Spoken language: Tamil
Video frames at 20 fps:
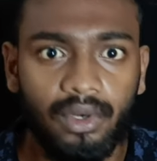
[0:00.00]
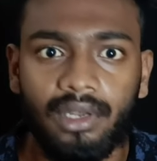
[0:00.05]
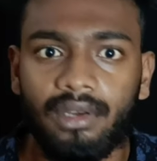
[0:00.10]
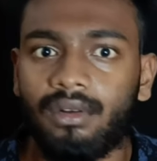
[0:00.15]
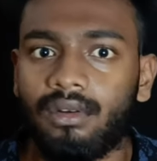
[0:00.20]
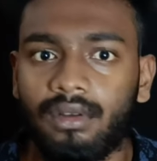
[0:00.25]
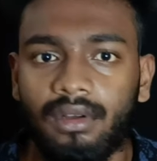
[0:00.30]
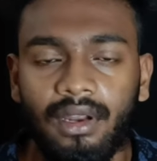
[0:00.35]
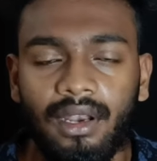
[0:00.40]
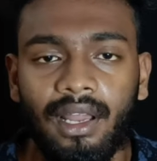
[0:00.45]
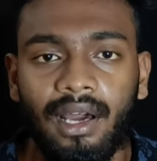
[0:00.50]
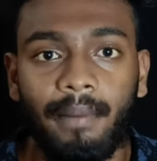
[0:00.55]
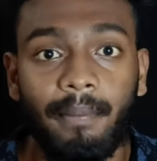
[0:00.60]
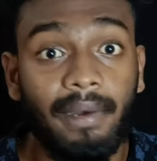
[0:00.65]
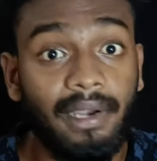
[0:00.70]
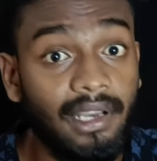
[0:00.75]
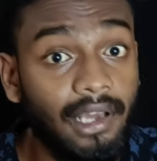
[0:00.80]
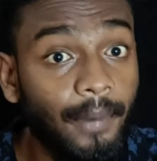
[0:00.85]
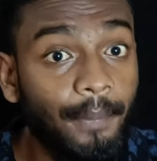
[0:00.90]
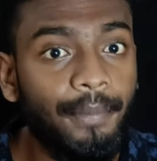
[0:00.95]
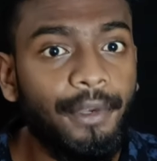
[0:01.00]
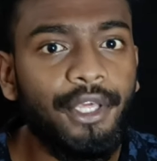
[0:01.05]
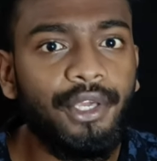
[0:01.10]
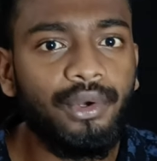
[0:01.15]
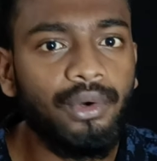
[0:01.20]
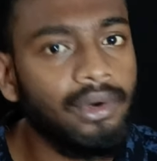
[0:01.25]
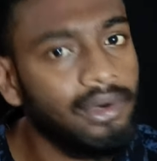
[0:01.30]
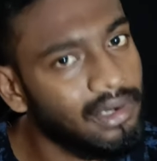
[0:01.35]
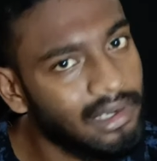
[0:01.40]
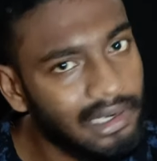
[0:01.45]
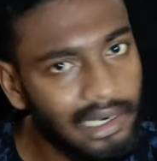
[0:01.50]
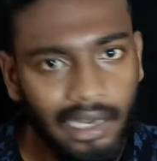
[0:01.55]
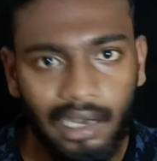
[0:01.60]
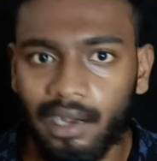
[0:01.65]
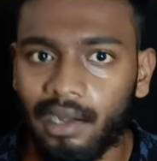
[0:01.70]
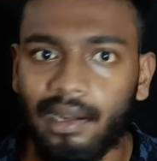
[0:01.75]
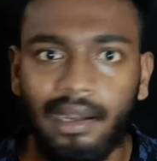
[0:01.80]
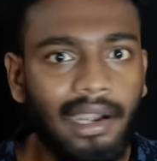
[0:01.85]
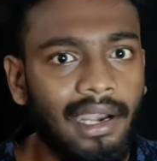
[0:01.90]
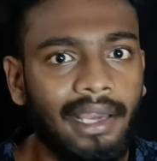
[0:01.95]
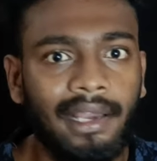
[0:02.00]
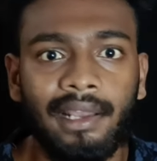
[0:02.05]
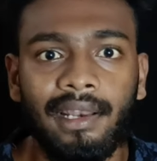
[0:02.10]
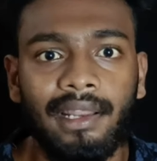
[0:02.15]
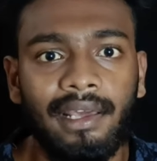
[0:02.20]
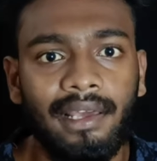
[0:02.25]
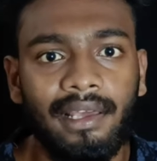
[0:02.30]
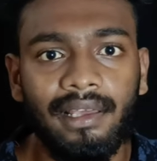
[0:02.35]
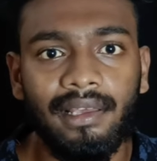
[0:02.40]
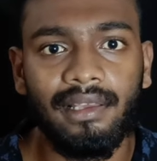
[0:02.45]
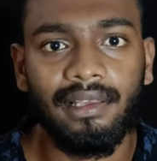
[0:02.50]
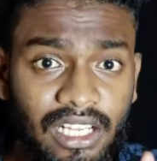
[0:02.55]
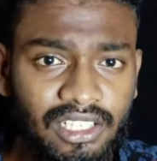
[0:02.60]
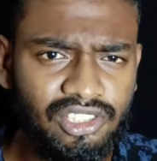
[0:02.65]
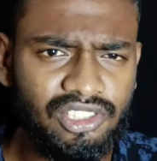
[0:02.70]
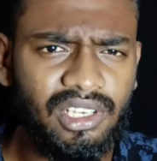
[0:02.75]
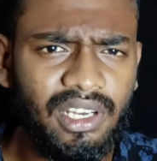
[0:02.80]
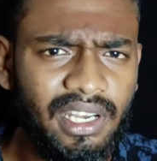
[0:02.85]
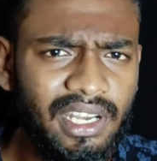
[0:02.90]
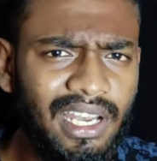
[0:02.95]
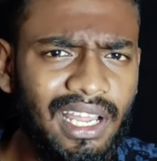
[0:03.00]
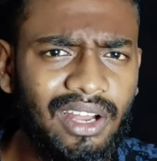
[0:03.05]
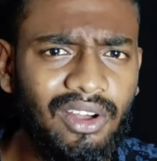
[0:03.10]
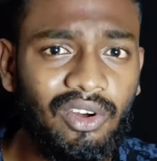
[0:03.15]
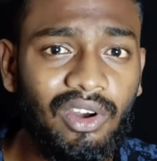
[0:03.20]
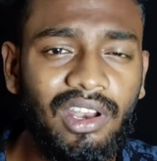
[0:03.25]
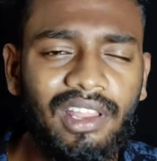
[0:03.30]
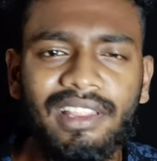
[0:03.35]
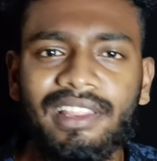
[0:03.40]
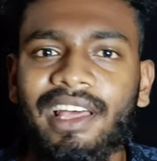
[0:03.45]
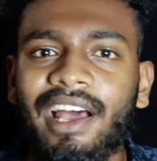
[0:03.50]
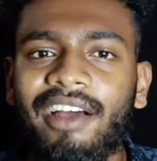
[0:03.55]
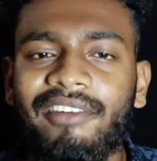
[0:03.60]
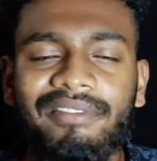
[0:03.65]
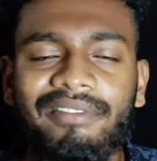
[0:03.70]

கூட கொடுக்கலாம் பட் அப்படியும் நடக்கலை தான் செல்ல குழந்த